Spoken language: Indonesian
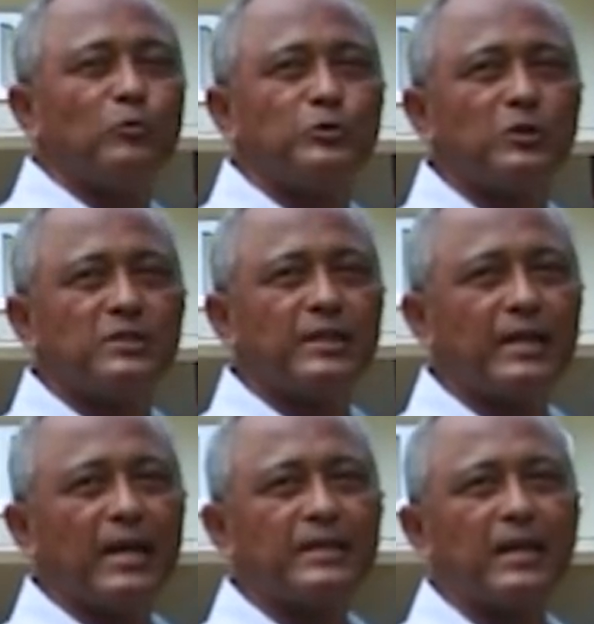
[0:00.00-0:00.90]
ujung
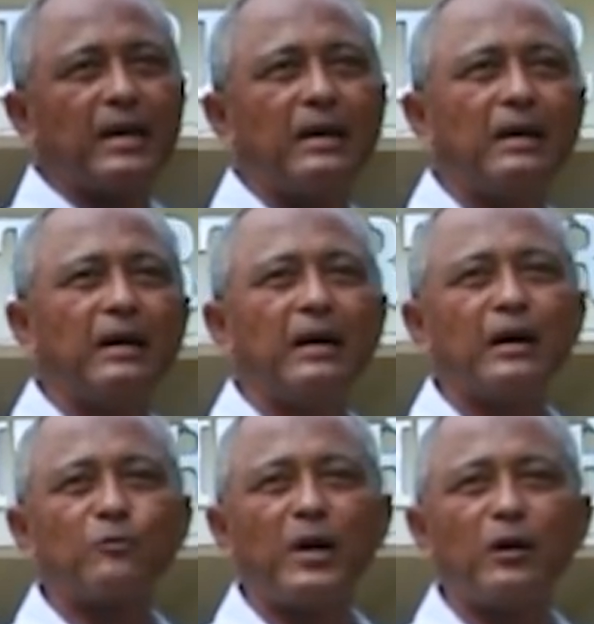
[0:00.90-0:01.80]
sendiri adalah
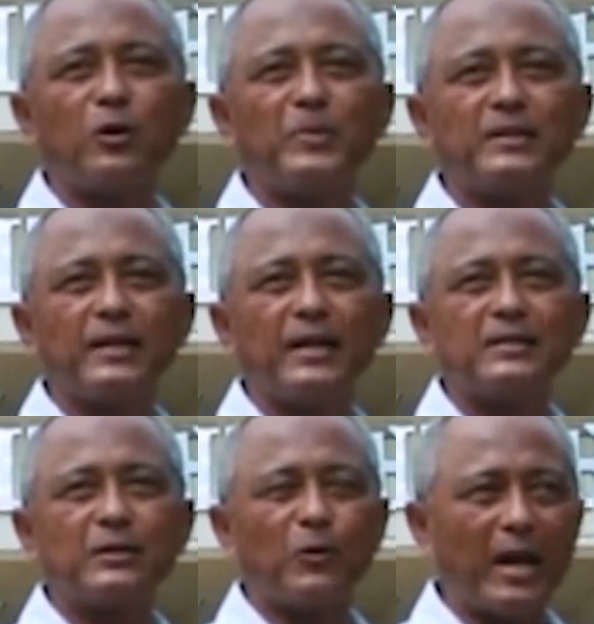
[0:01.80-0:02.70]
ruang
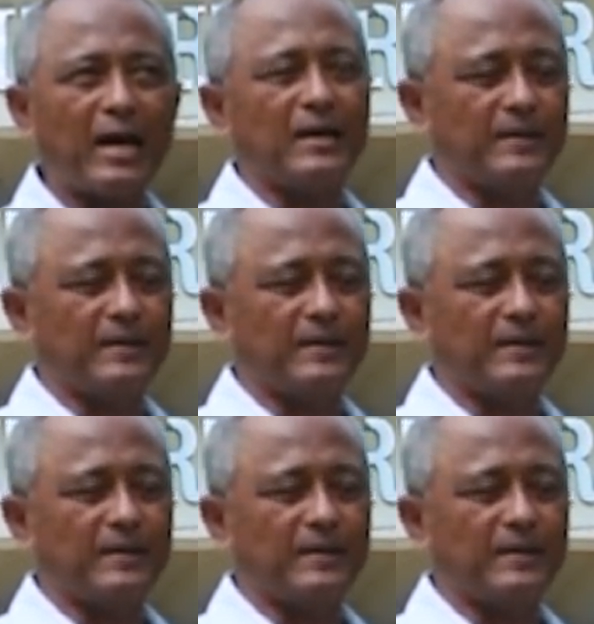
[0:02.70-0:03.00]
komite sekolah.